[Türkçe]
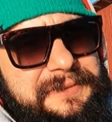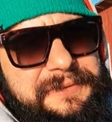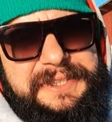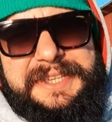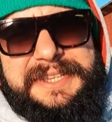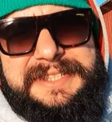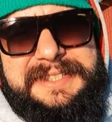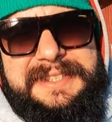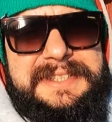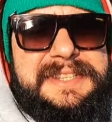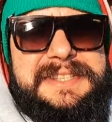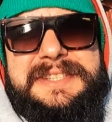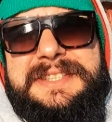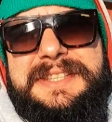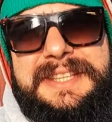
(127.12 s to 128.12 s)
Vikings
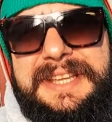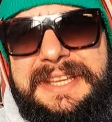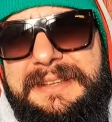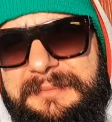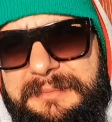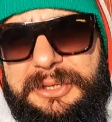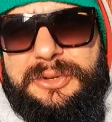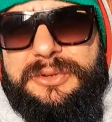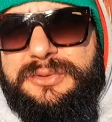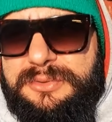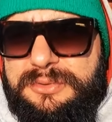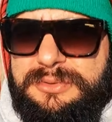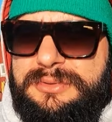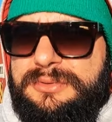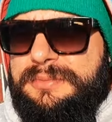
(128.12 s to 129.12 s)
dizisinde
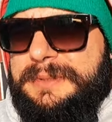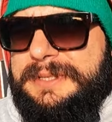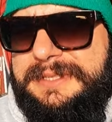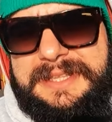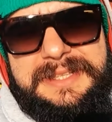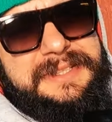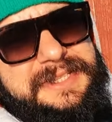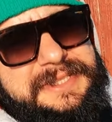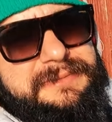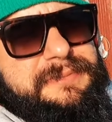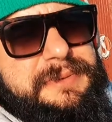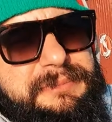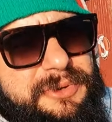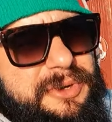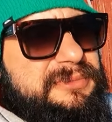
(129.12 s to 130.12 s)
biliyorsunuz izlediniz
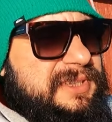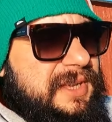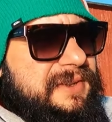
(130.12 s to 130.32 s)
mi bilmiyorum.